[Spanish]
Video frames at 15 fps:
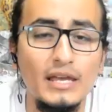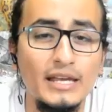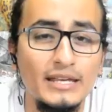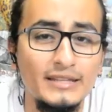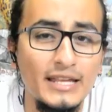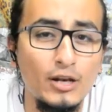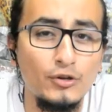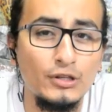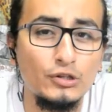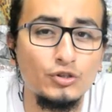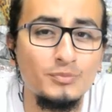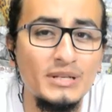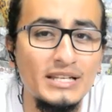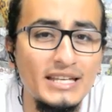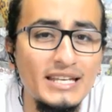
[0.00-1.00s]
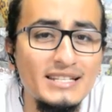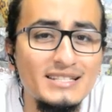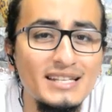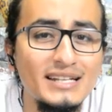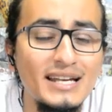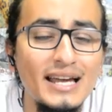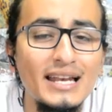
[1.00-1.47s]
En enero de
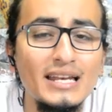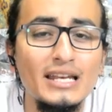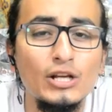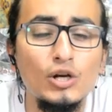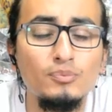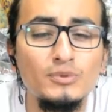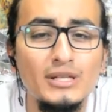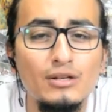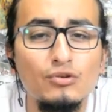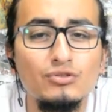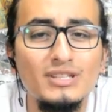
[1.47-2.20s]
2015, cae el helicóptero